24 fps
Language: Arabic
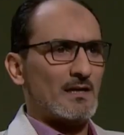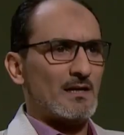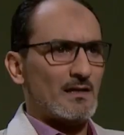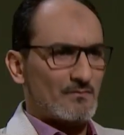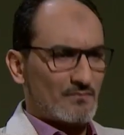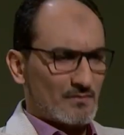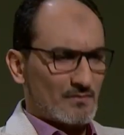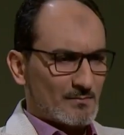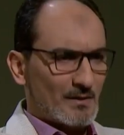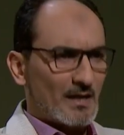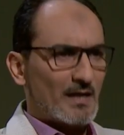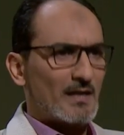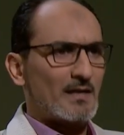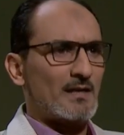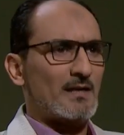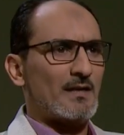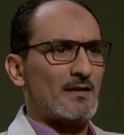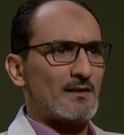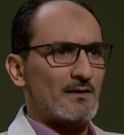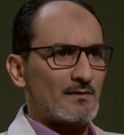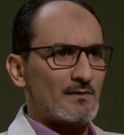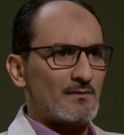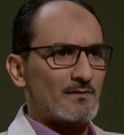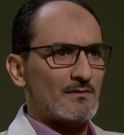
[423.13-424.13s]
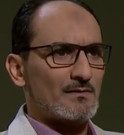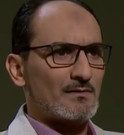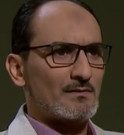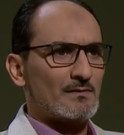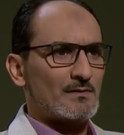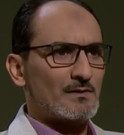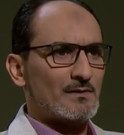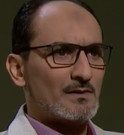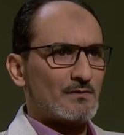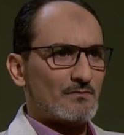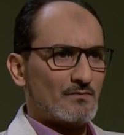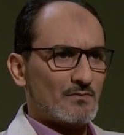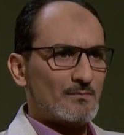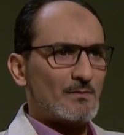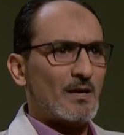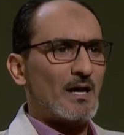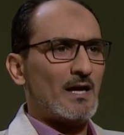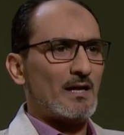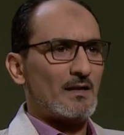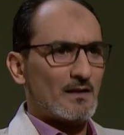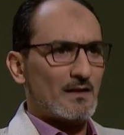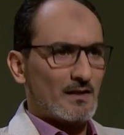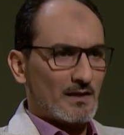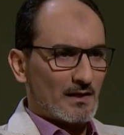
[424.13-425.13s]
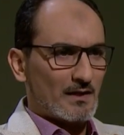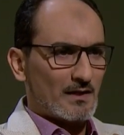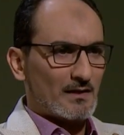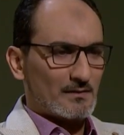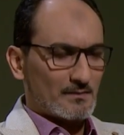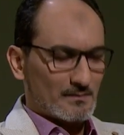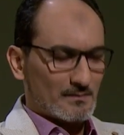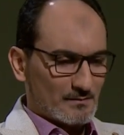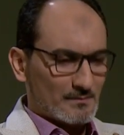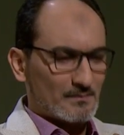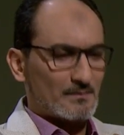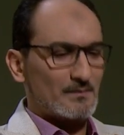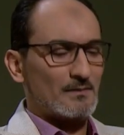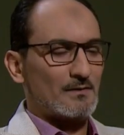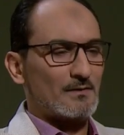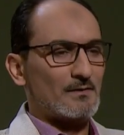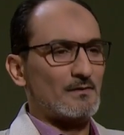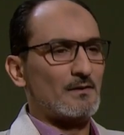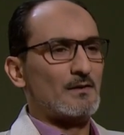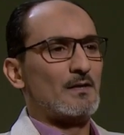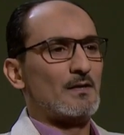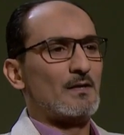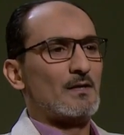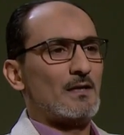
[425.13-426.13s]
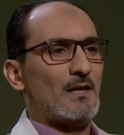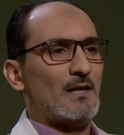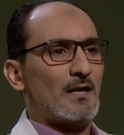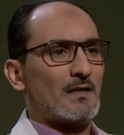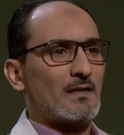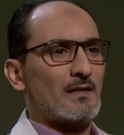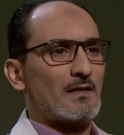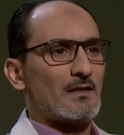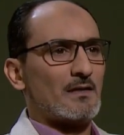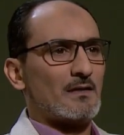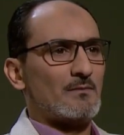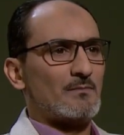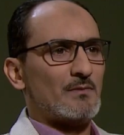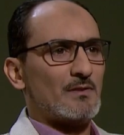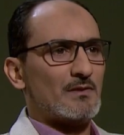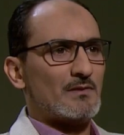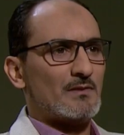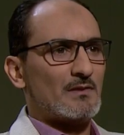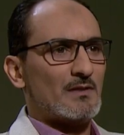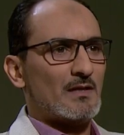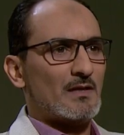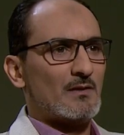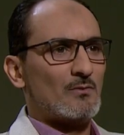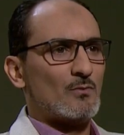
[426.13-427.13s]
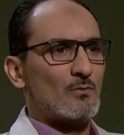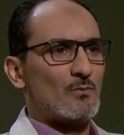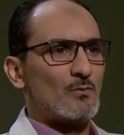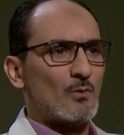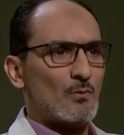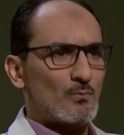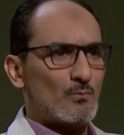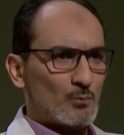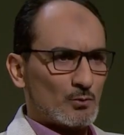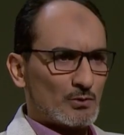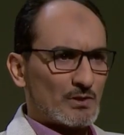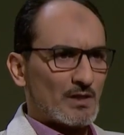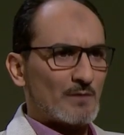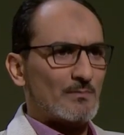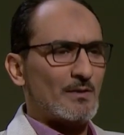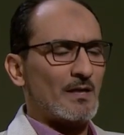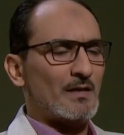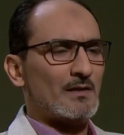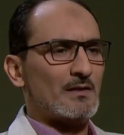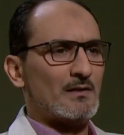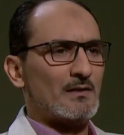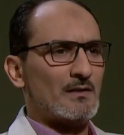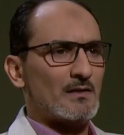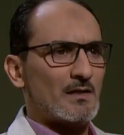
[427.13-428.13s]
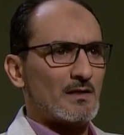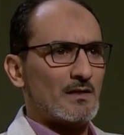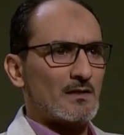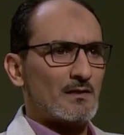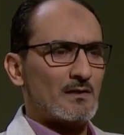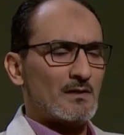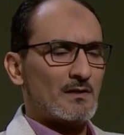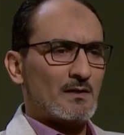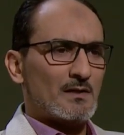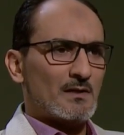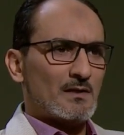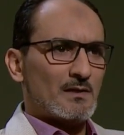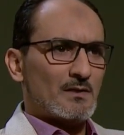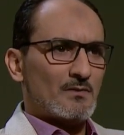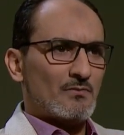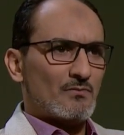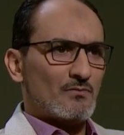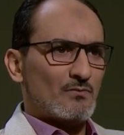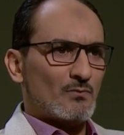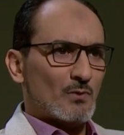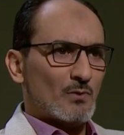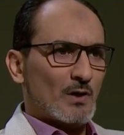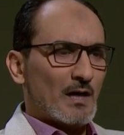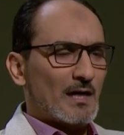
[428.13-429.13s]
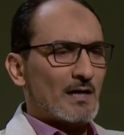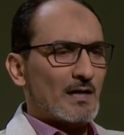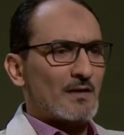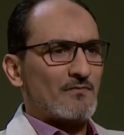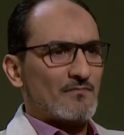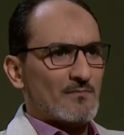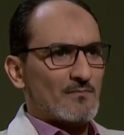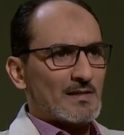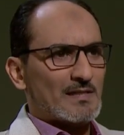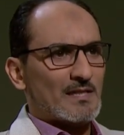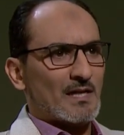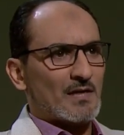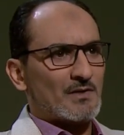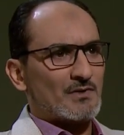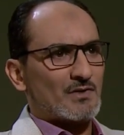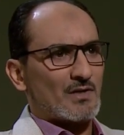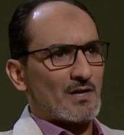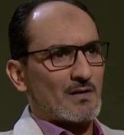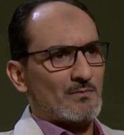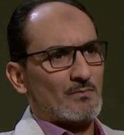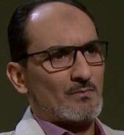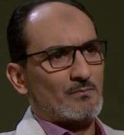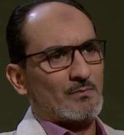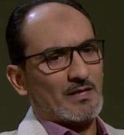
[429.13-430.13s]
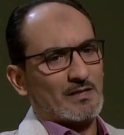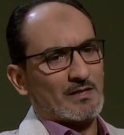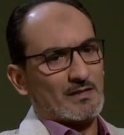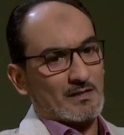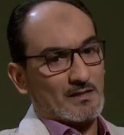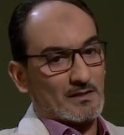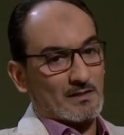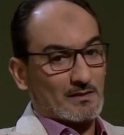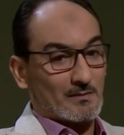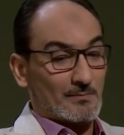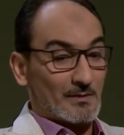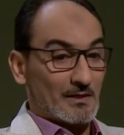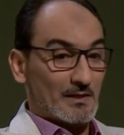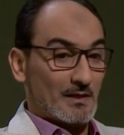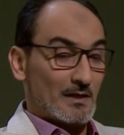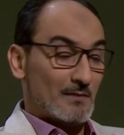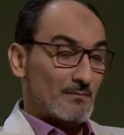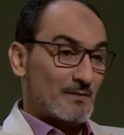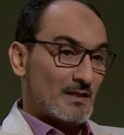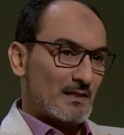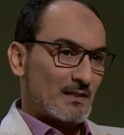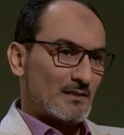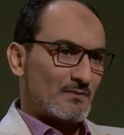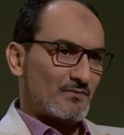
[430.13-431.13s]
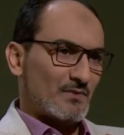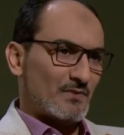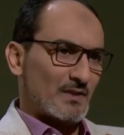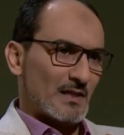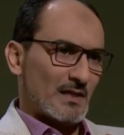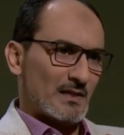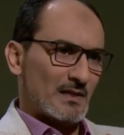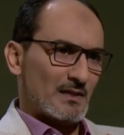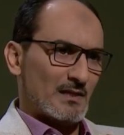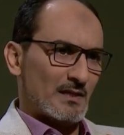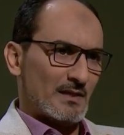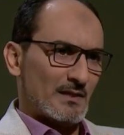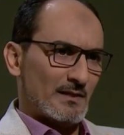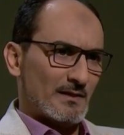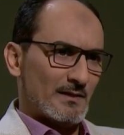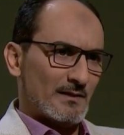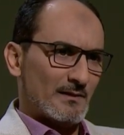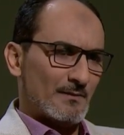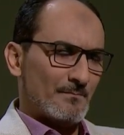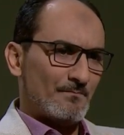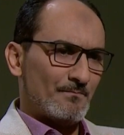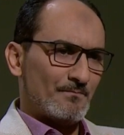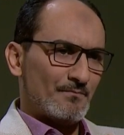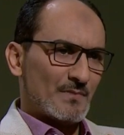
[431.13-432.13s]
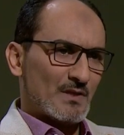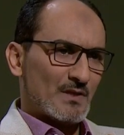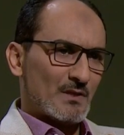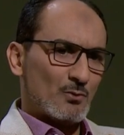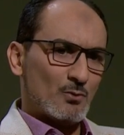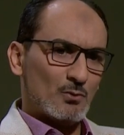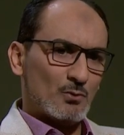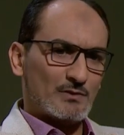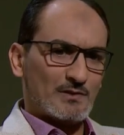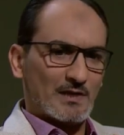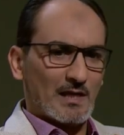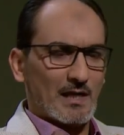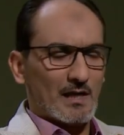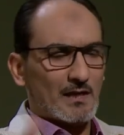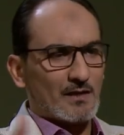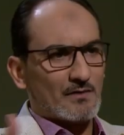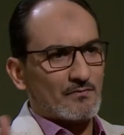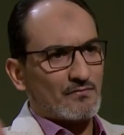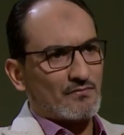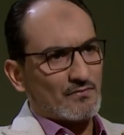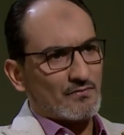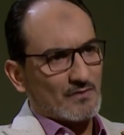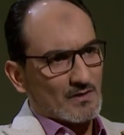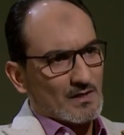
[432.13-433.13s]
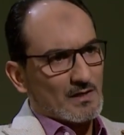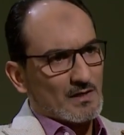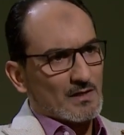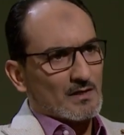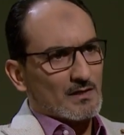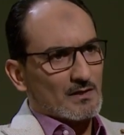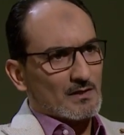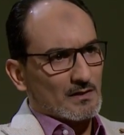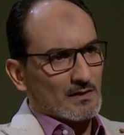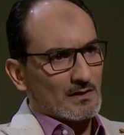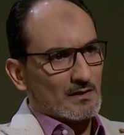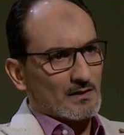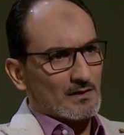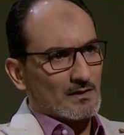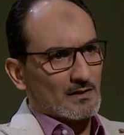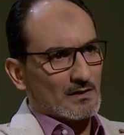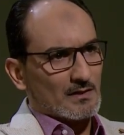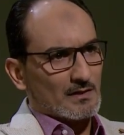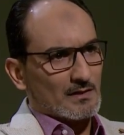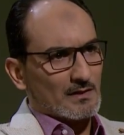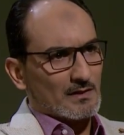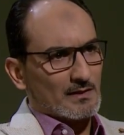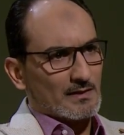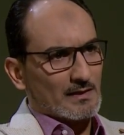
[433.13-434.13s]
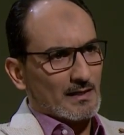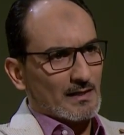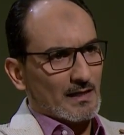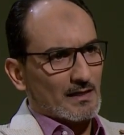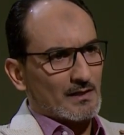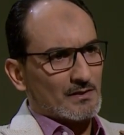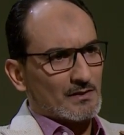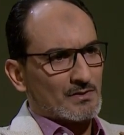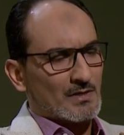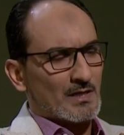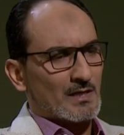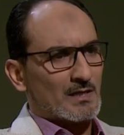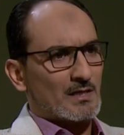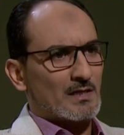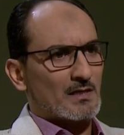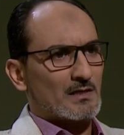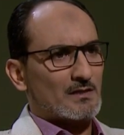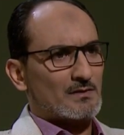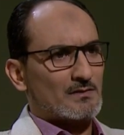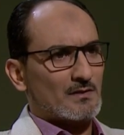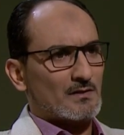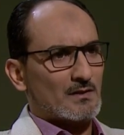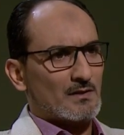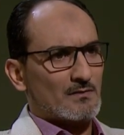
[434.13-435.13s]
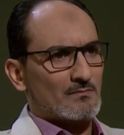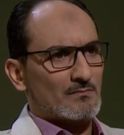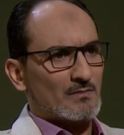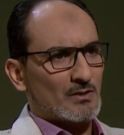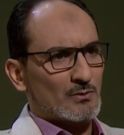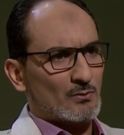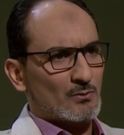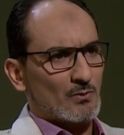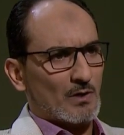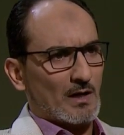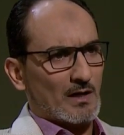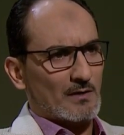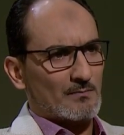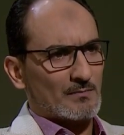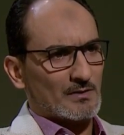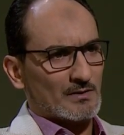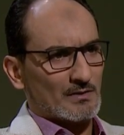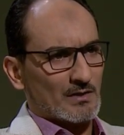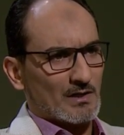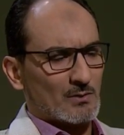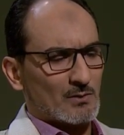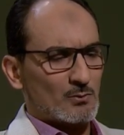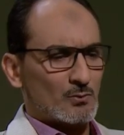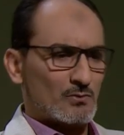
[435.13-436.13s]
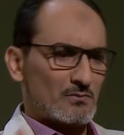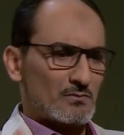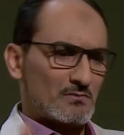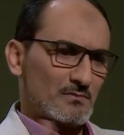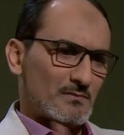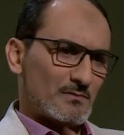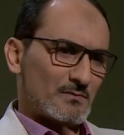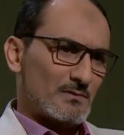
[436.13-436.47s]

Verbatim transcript: الآن في محلها في محلها الحقيقي بإذن الله وهم متابعين الآن وأعرف مدى إجرامهم لأني أنا طبعا عملت في هذه طيب كنت أعرف آه، علي شاكلة المدعو أحمد غرور